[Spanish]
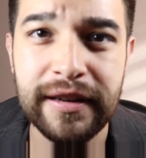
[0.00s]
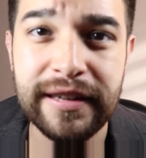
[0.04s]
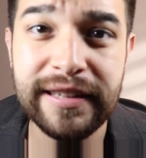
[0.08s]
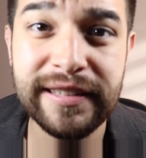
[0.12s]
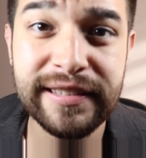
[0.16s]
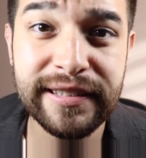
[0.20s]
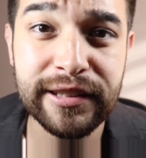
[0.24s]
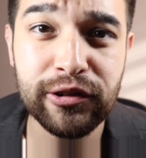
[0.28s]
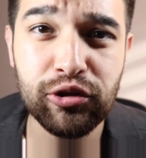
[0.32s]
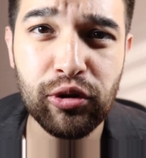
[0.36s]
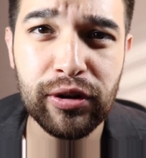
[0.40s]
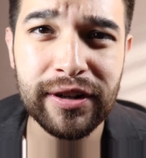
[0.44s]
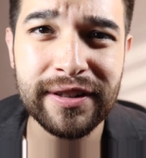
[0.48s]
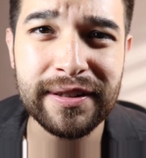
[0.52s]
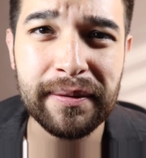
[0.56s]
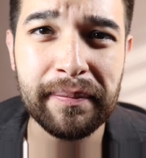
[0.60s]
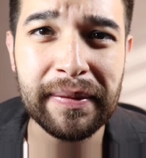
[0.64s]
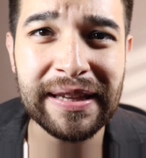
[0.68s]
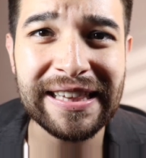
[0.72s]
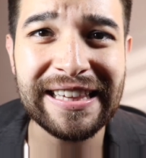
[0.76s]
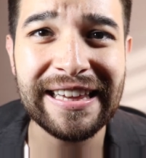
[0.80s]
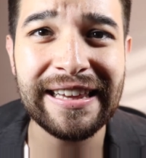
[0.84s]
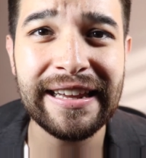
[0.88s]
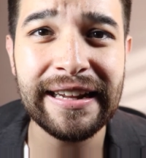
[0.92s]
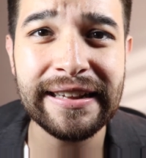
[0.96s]
Y si tú eres
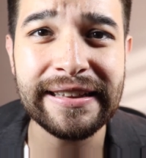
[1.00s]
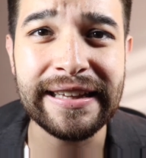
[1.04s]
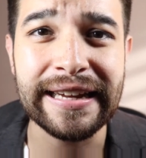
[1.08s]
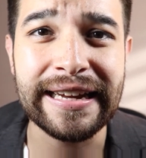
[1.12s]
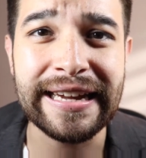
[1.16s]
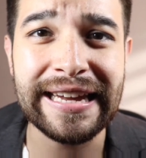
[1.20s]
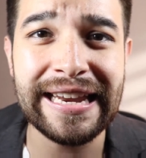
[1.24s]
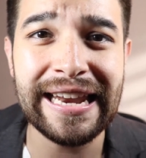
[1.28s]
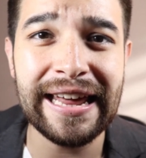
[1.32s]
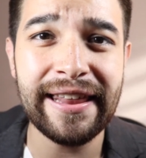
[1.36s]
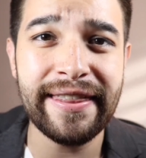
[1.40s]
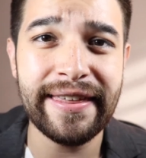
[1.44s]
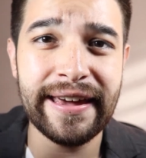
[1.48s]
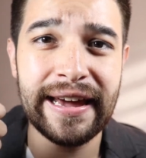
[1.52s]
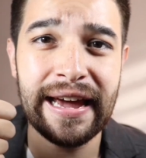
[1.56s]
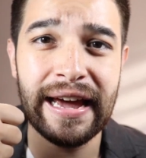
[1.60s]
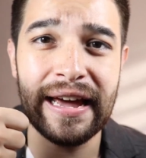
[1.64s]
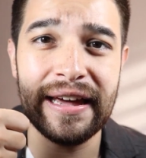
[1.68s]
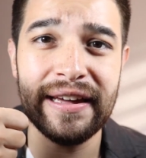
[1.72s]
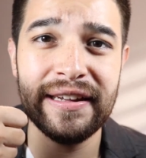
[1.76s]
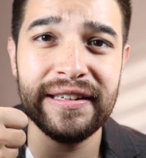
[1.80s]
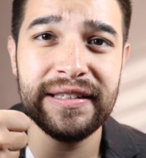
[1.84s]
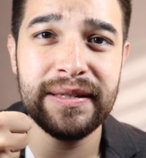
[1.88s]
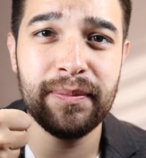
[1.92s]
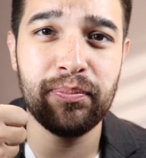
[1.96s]
amante del tequila, deja
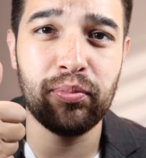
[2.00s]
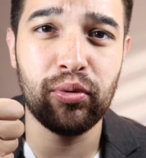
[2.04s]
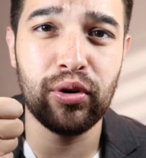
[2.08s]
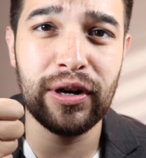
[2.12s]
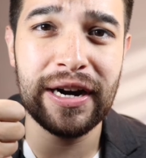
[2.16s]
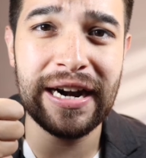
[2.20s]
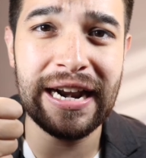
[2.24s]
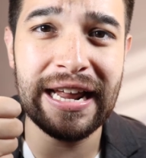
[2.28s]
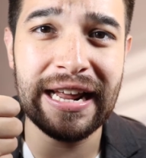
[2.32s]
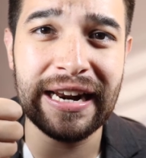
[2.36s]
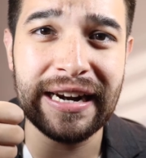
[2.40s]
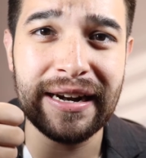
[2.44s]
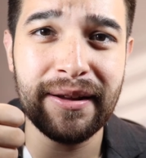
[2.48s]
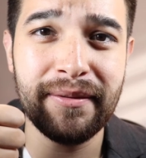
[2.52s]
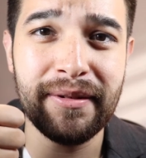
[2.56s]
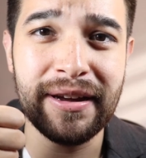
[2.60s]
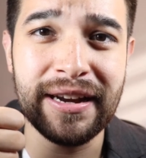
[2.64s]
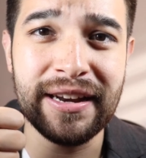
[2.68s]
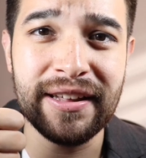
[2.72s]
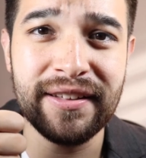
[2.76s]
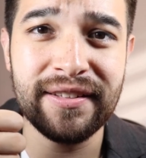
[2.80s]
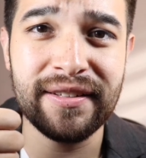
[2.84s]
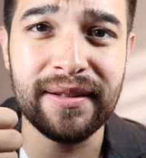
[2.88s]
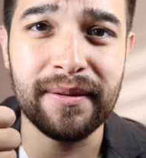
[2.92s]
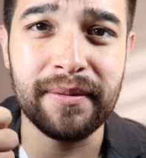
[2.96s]
ese pulgar arriba
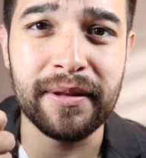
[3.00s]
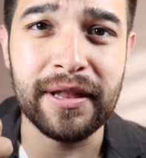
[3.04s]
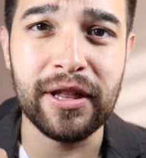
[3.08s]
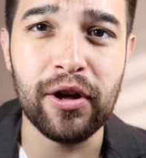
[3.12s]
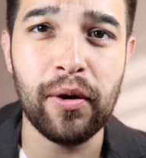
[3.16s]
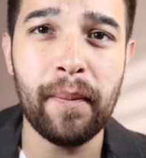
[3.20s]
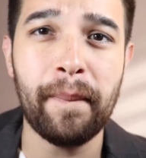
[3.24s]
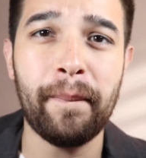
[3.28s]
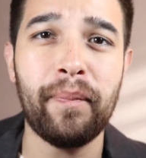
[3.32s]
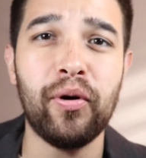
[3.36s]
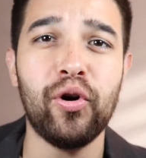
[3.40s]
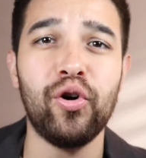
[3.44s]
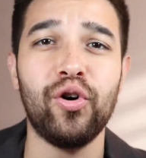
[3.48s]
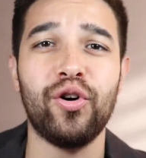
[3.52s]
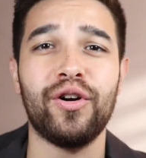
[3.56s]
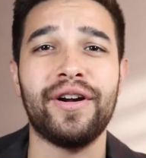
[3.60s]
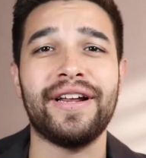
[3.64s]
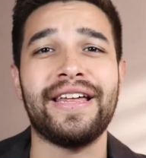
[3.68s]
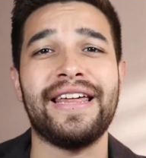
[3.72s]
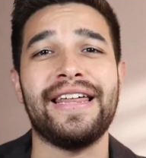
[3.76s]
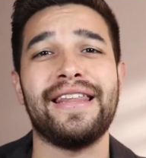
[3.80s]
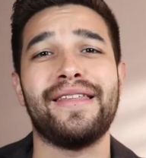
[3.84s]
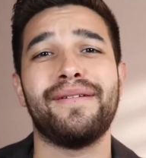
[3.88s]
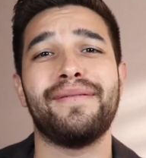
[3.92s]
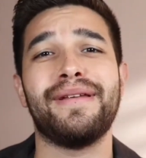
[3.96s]
en este video
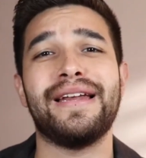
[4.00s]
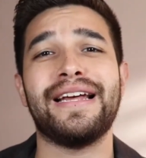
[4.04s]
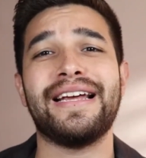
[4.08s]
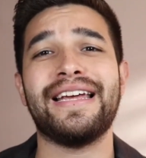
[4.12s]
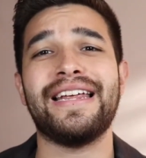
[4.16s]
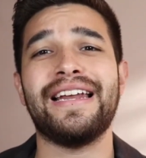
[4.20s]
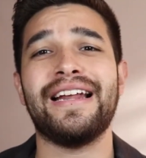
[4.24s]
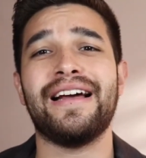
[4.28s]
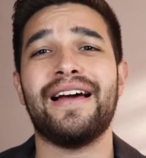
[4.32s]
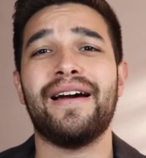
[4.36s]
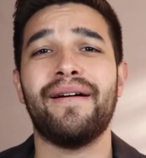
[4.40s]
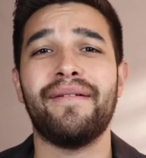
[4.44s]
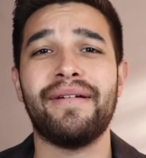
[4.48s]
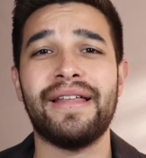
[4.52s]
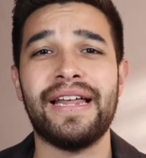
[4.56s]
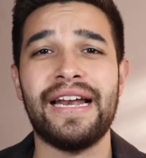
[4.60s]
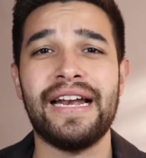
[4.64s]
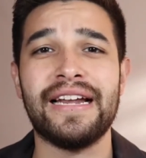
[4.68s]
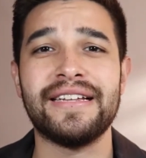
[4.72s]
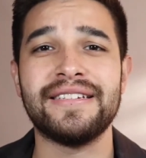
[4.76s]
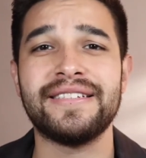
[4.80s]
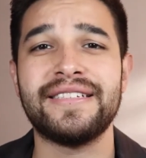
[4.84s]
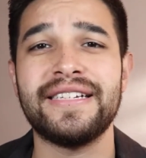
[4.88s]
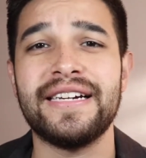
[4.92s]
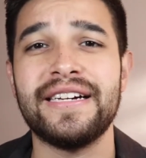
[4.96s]
porque adivina quién acaba de
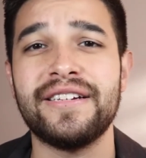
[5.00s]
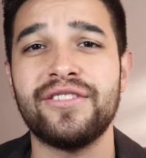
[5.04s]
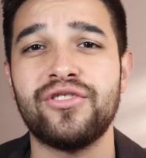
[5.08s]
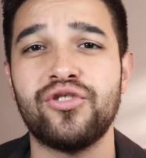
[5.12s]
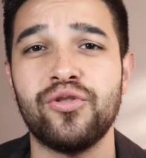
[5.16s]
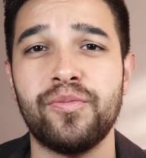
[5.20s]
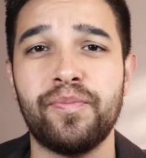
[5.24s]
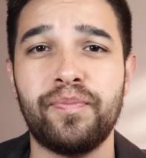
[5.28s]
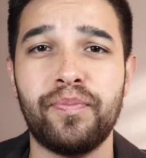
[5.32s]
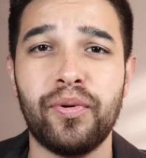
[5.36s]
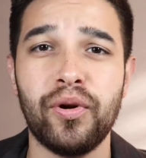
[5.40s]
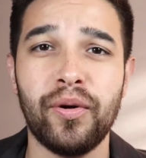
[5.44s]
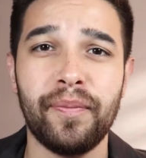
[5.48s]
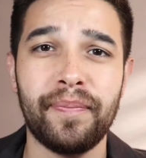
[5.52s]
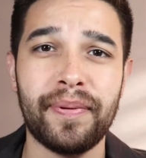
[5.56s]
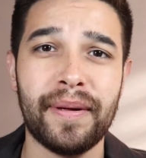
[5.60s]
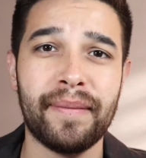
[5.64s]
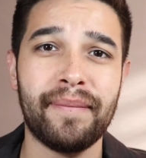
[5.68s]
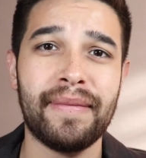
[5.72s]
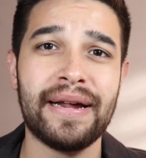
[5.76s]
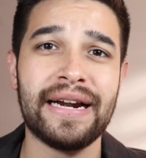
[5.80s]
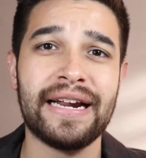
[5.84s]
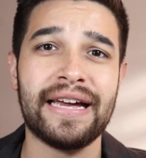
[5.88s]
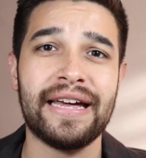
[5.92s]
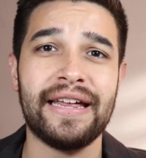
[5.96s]
lanzar su propia
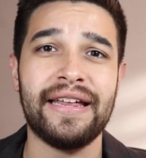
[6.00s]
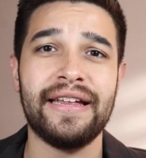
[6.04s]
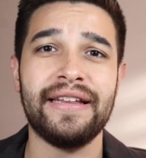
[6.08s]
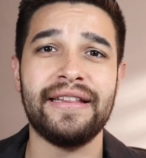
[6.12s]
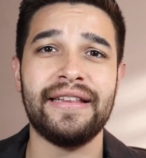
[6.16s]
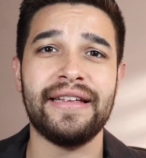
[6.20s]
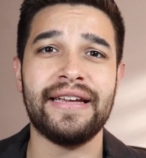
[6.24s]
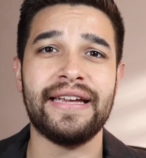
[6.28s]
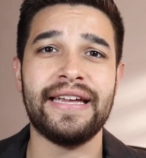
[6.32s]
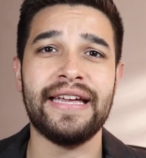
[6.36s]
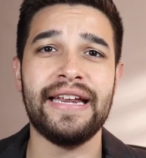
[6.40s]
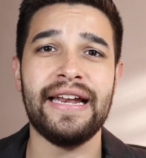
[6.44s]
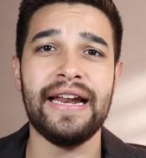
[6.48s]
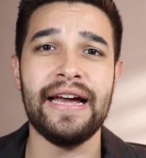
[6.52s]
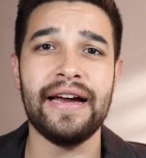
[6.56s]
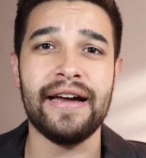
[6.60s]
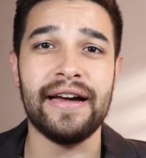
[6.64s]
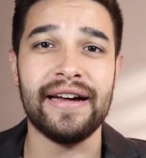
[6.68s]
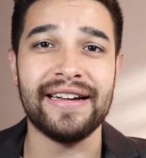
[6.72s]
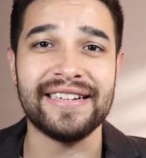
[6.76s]
marca de tequila.